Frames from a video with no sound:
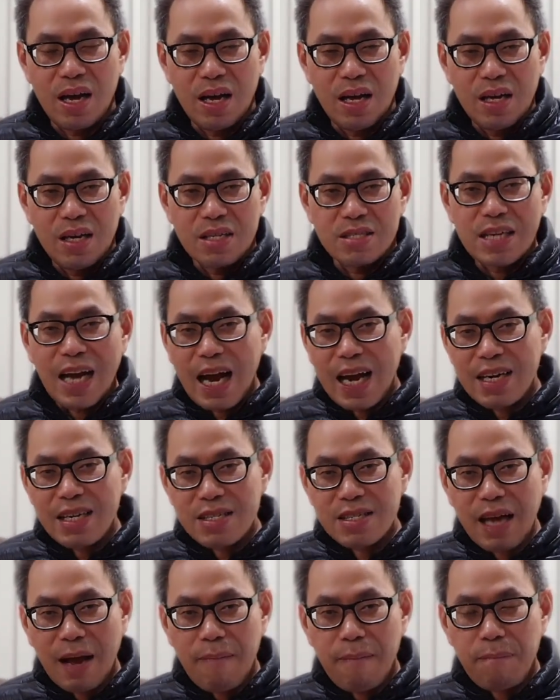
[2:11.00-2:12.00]
Jangan
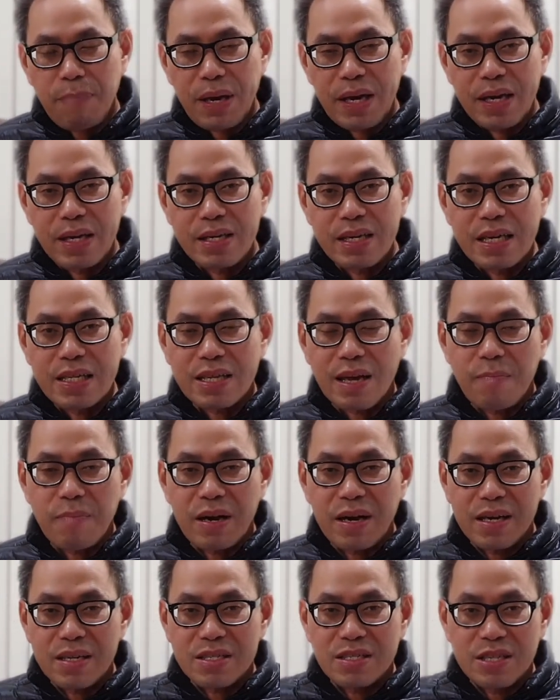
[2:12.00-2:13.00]
sampai kita
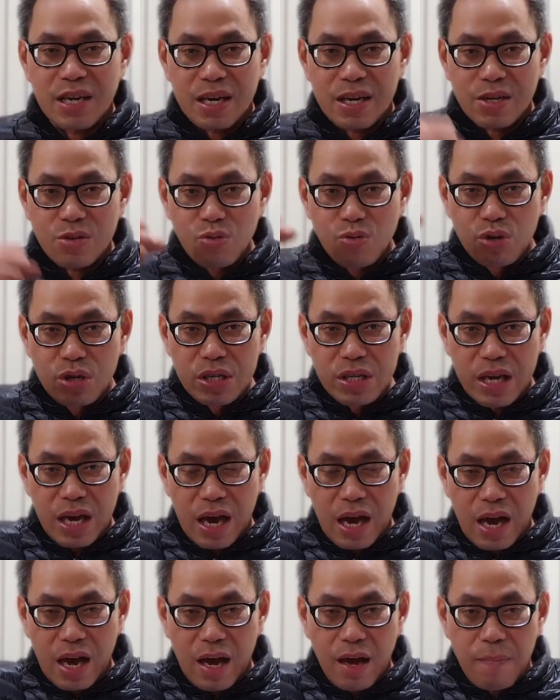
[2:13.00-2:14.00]
mengejar
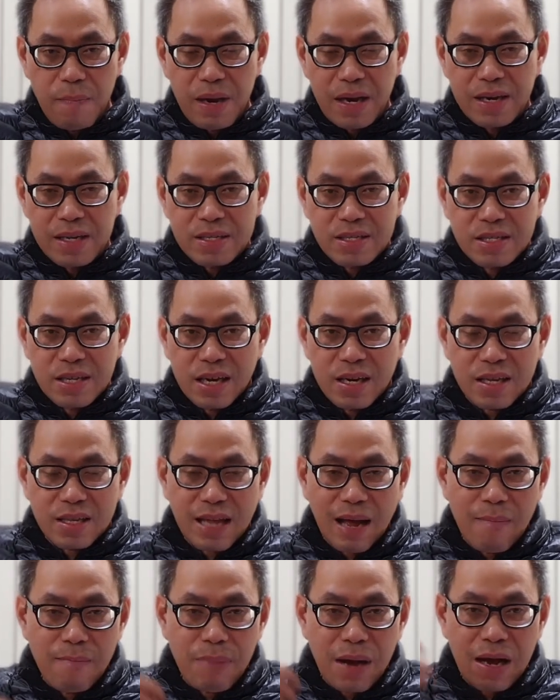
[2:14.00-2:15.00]
dunia, mengejar
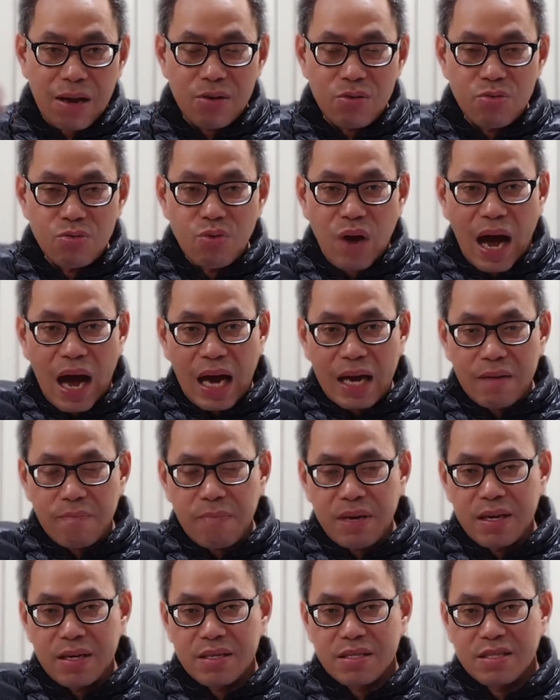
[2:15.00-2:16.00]
tampak luar,
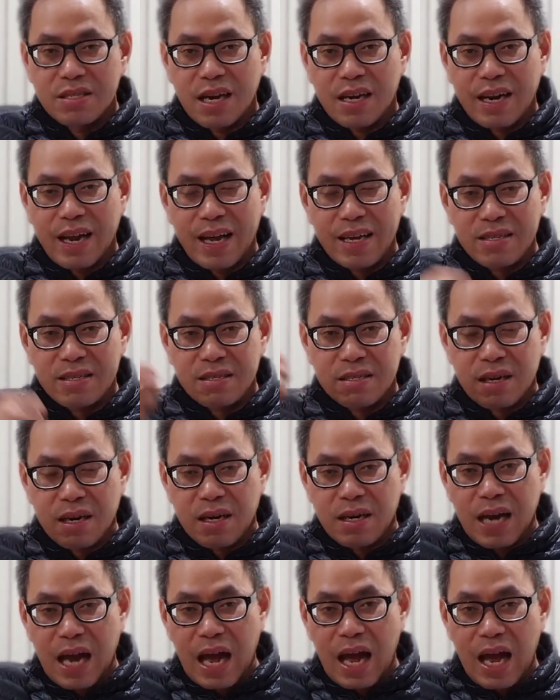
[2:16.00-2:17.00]
mengejar
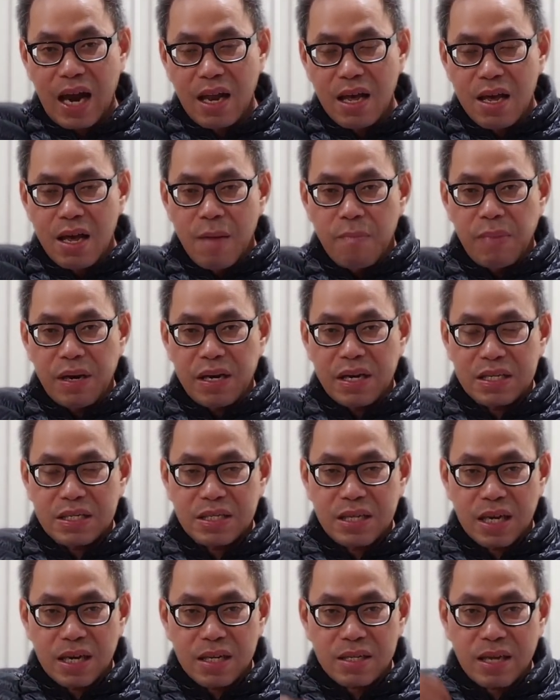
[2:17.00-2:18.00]
eksternal,
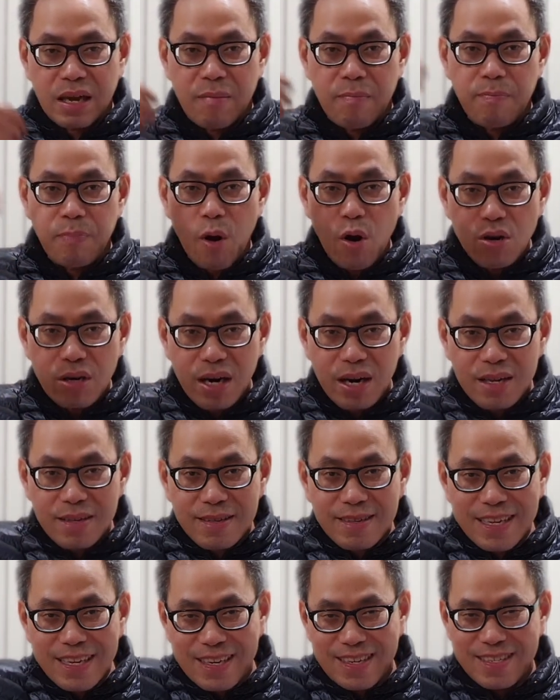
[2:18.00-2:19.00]
mengejar
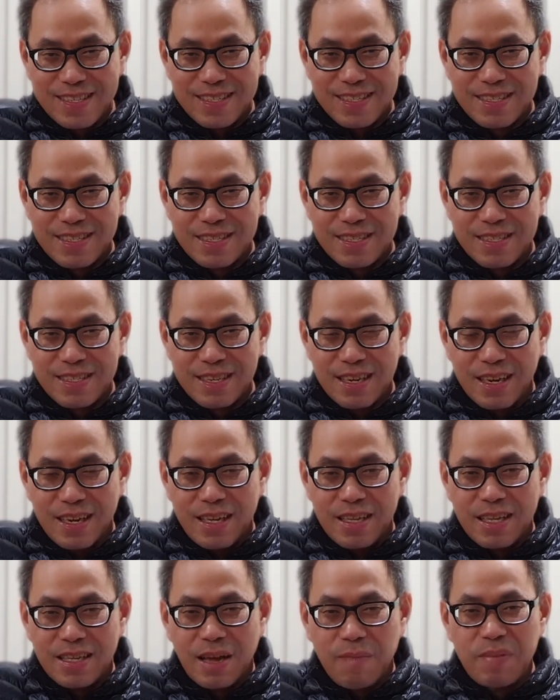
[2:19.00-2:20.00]
temporal things,
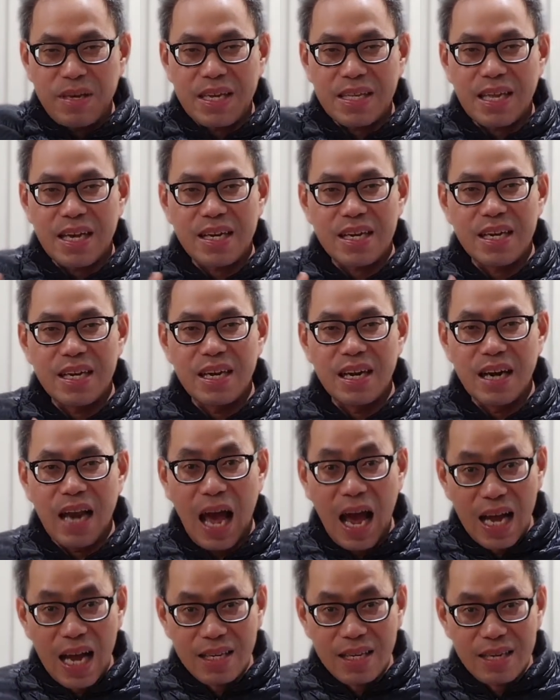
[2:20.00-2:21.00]
tetapi kita
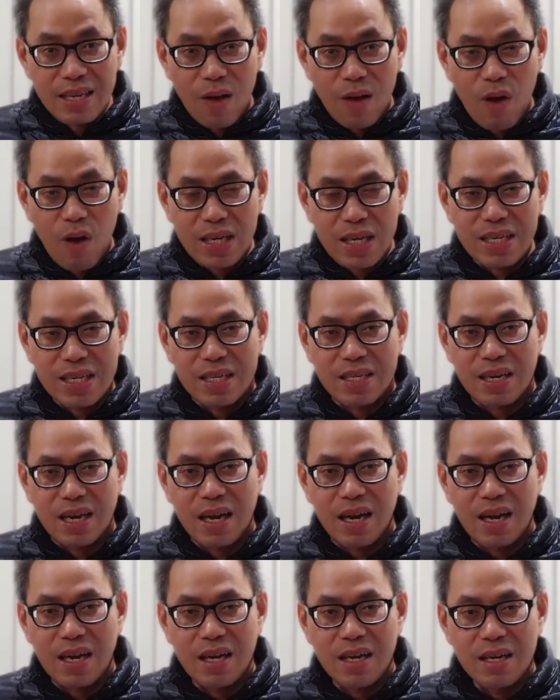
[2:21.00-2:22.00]
kehilangan nyawa
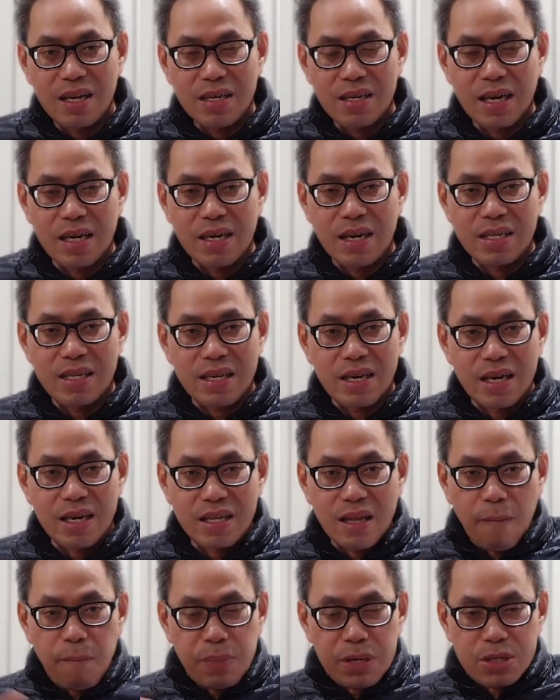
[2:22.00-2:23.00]
kita. Dan ketika
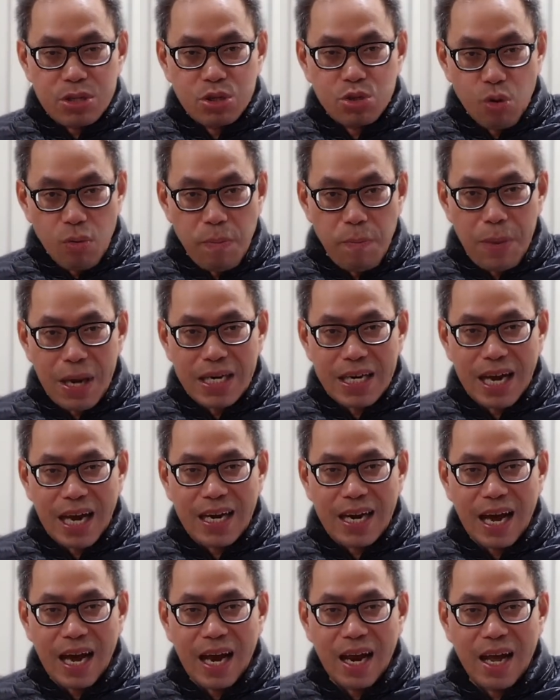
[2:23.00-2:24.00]
kita berjumpa
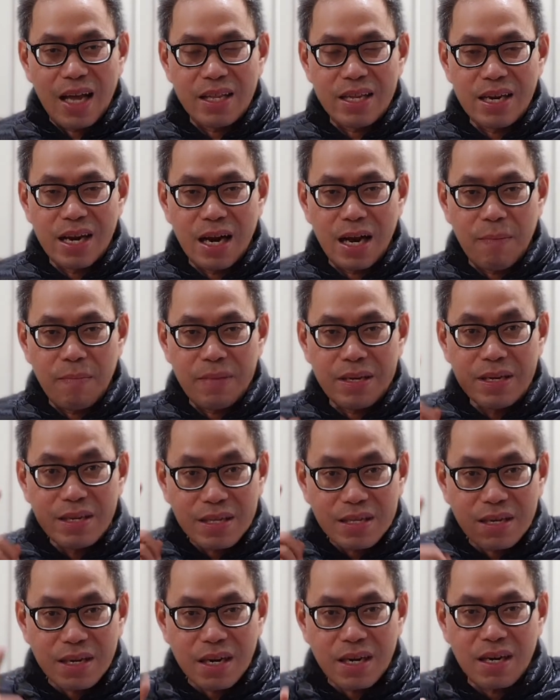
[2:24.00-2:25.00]
dengan Allah di dalam
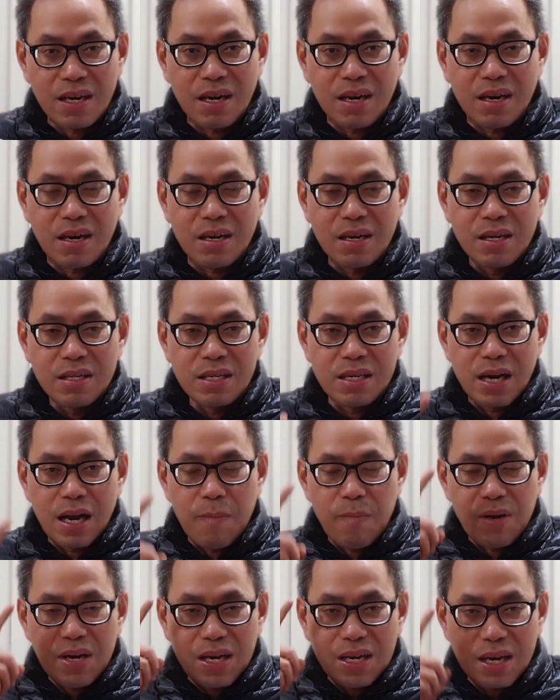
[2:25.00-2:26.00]
eternal, di
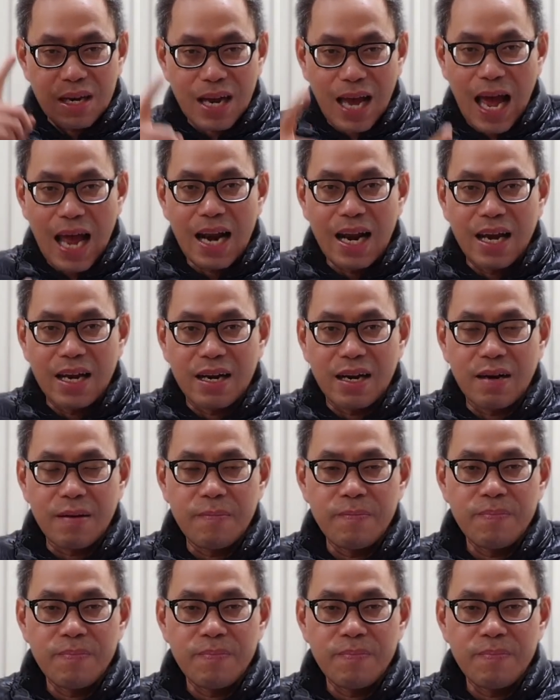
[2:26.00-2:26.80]
dalam kekekalan,